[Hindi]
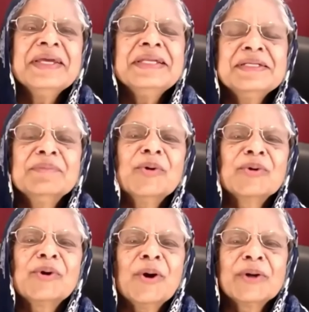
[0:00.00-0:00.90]
great
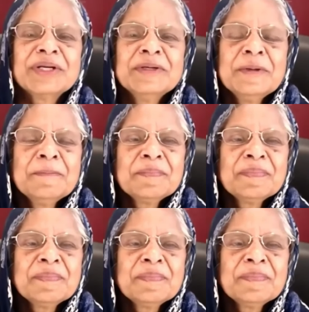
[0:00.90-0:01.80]
about God.
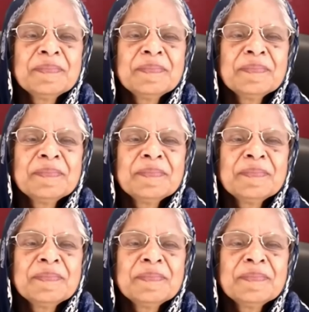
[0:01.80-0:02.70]
और वो हमसे
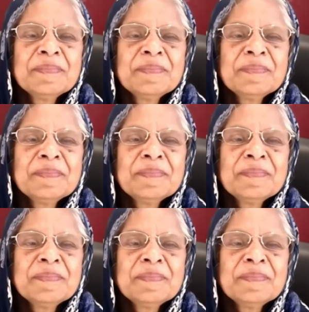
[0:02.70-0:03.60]
परमेश्वर की
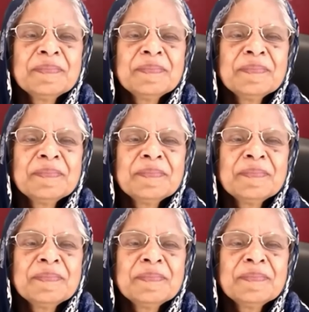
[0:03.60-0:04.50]
बहुत महान
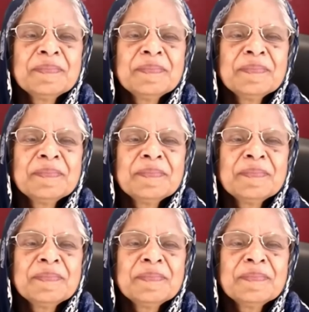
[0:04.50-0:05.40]
बातों को कह सकता
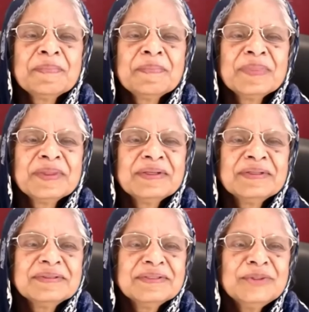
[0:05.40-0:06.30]
था
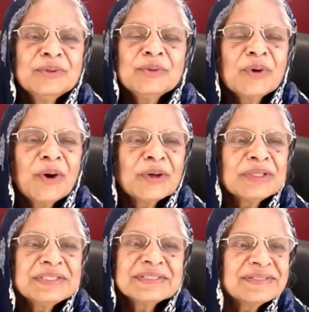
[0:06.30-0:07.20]
you know
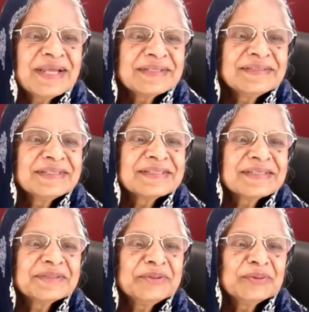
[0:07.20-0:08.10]
god is like this
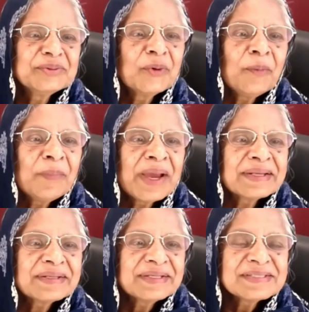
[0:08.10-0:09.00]
and you no
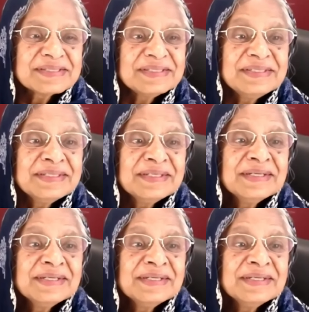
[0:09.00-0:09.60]
man can see